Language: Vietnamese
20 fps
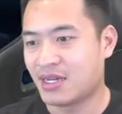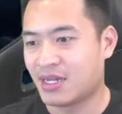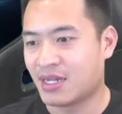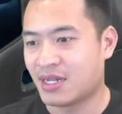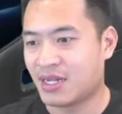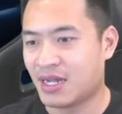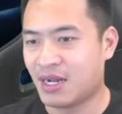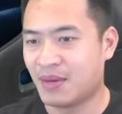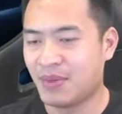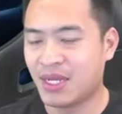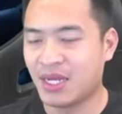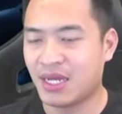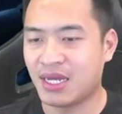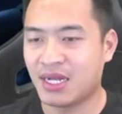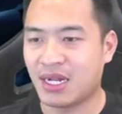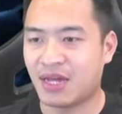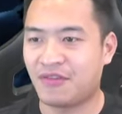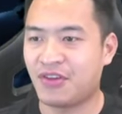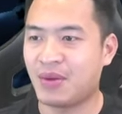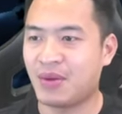Đây là mình nghĩ
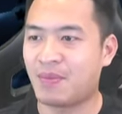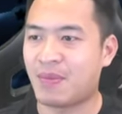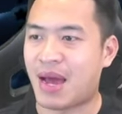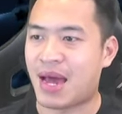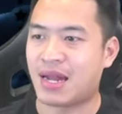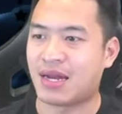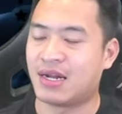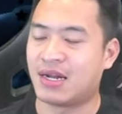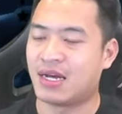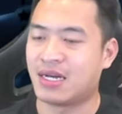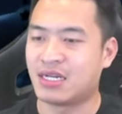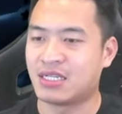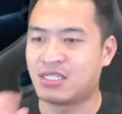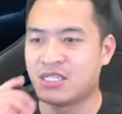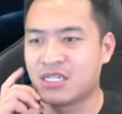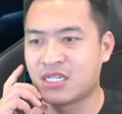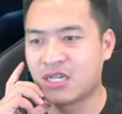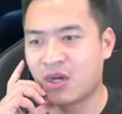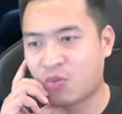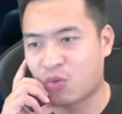là phiên bản
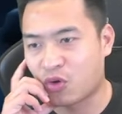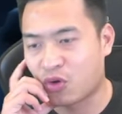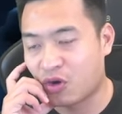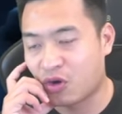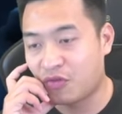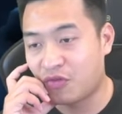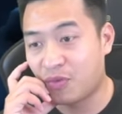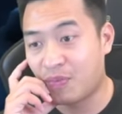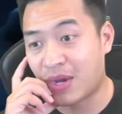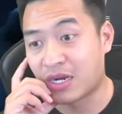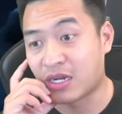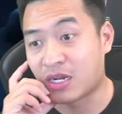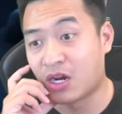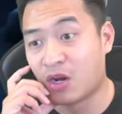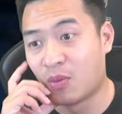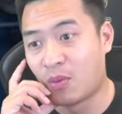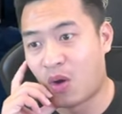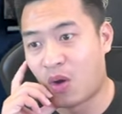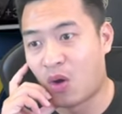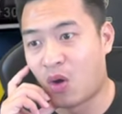chính gốc của nó là phiên bản
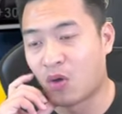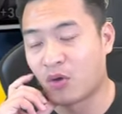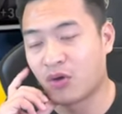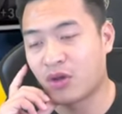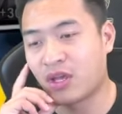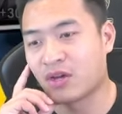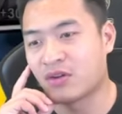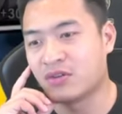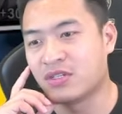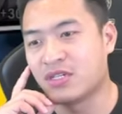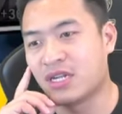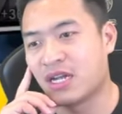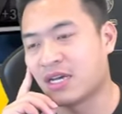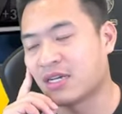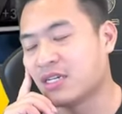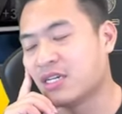Global. Nó kiểu như là